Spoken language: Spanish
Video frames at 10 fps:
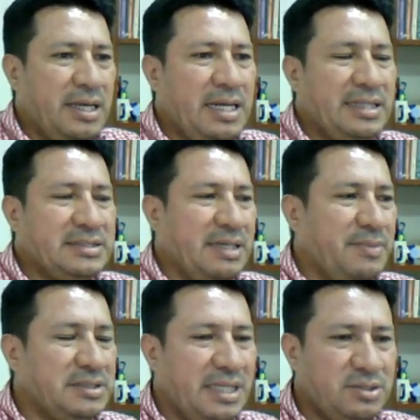el
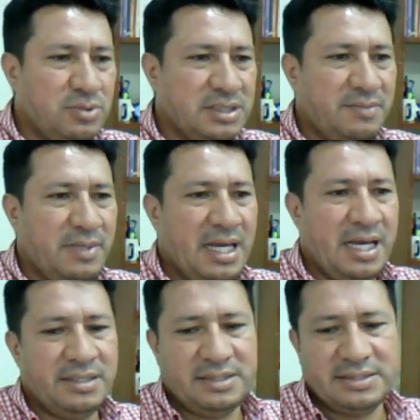examen se hizo una
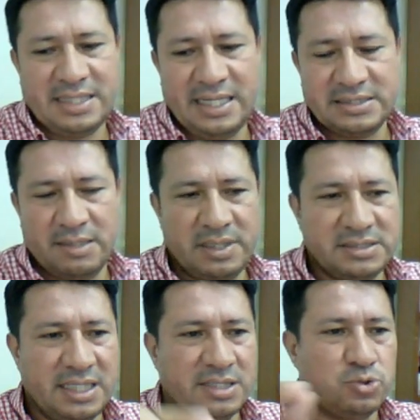semana antes, que el examen
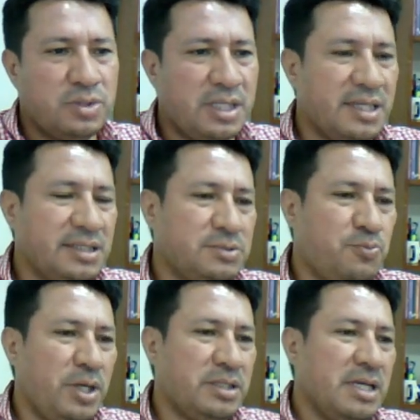se hizo un día
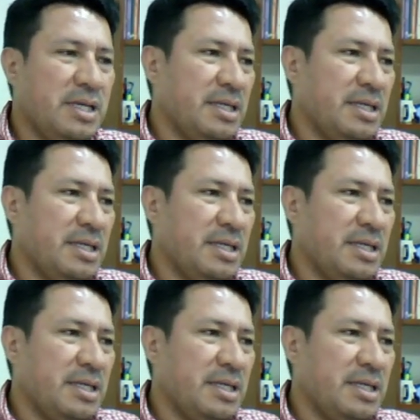después.